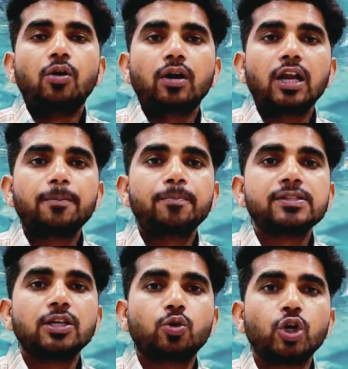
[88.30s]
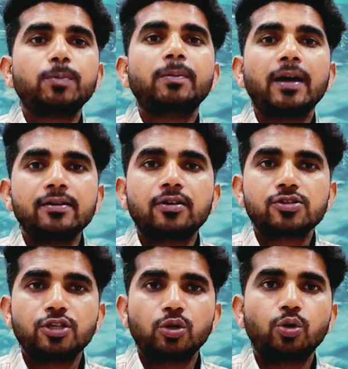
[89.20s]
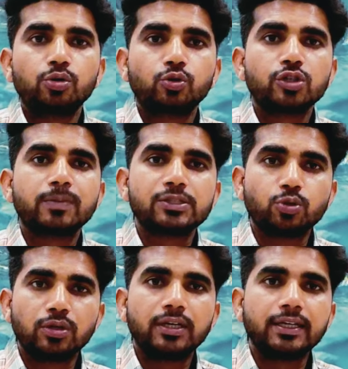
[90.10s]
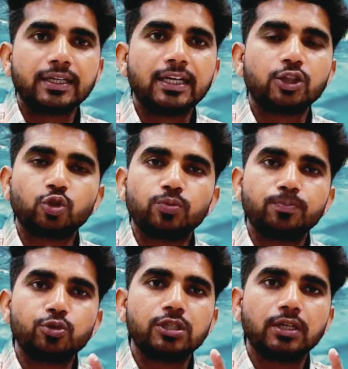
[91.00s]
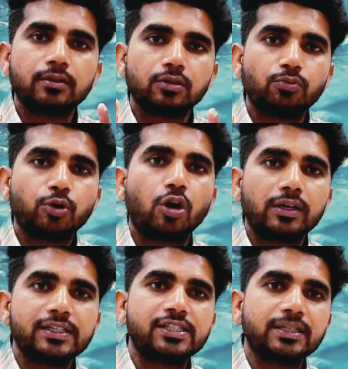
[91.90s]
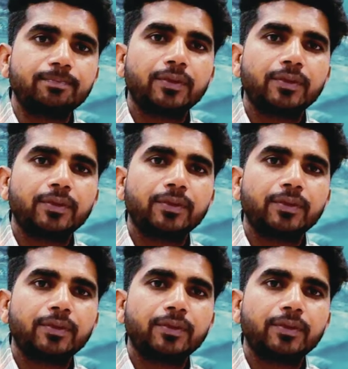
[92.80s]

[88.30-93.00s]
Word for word: अगर आप में से कोई भी भाई इंटरेस्टेड हो तो इस बच्चों को लेने के लिए तो मुझे कॉल कीजिए